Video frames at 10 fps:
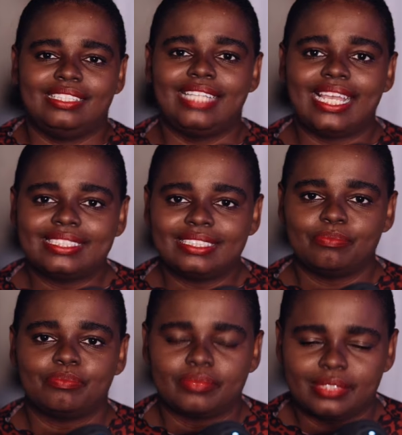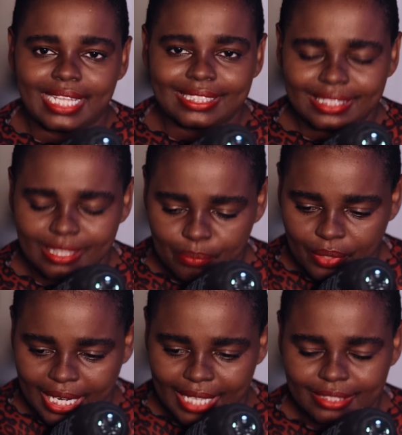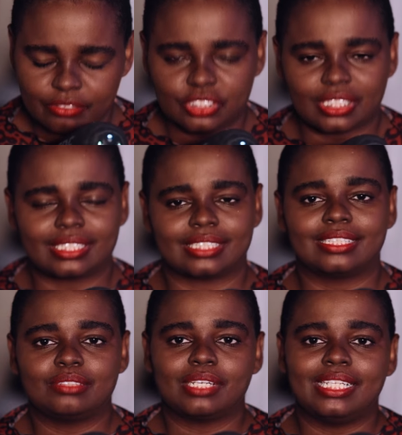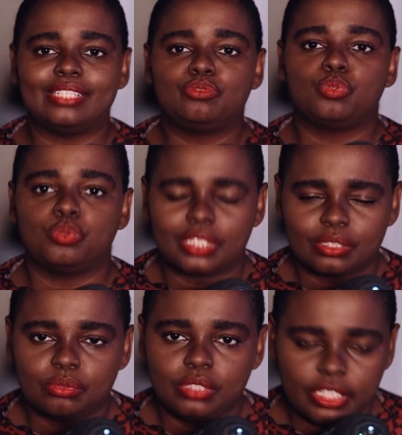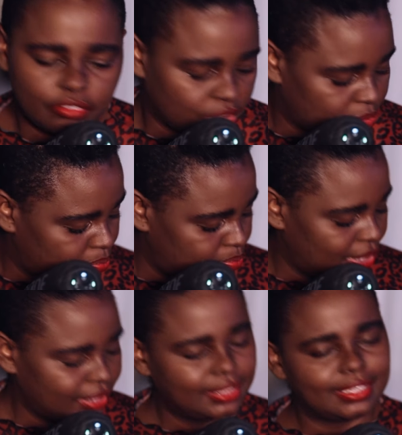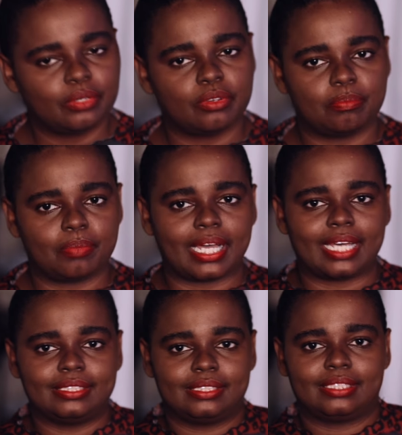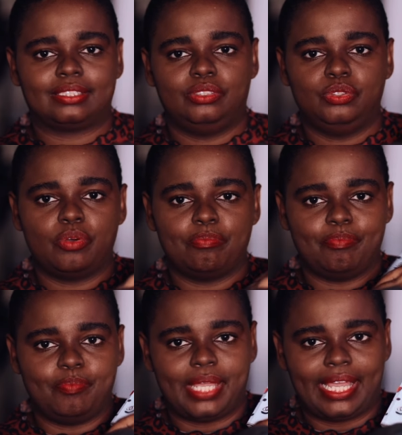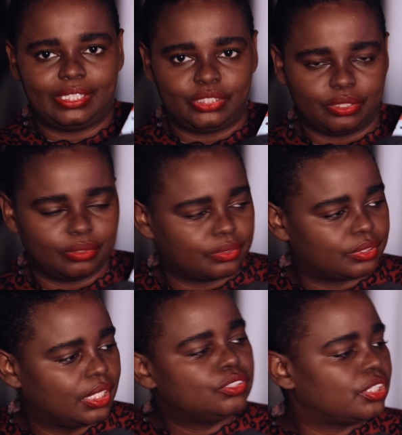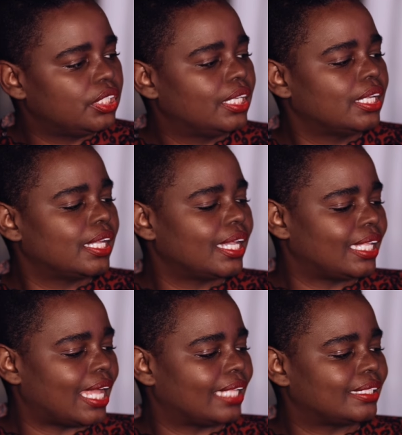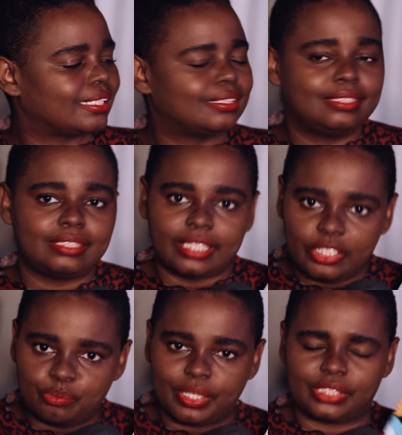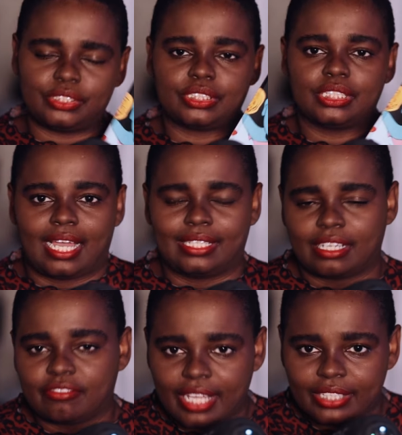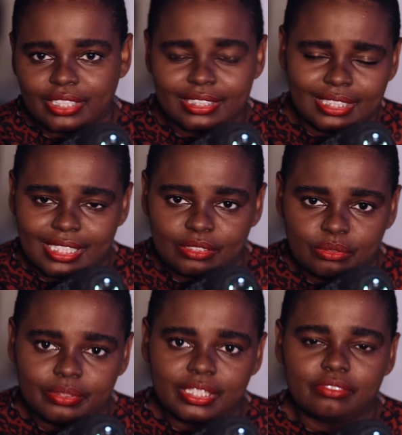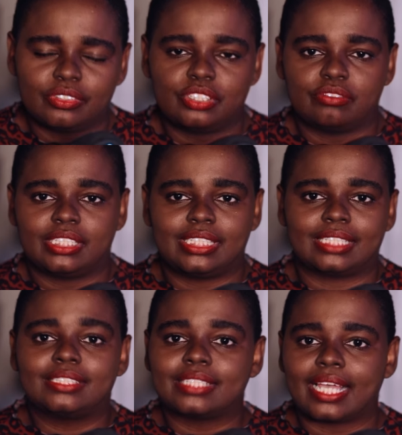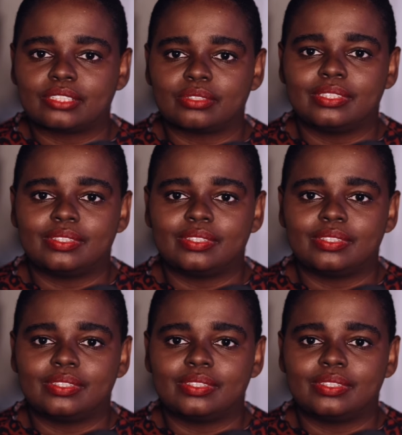Nesse, nessa temporada, eu vou estar trazendo a leitura do livro Psicopatas Domésticos, de Renata Silbert. Através da assinatura, você vai ter acesso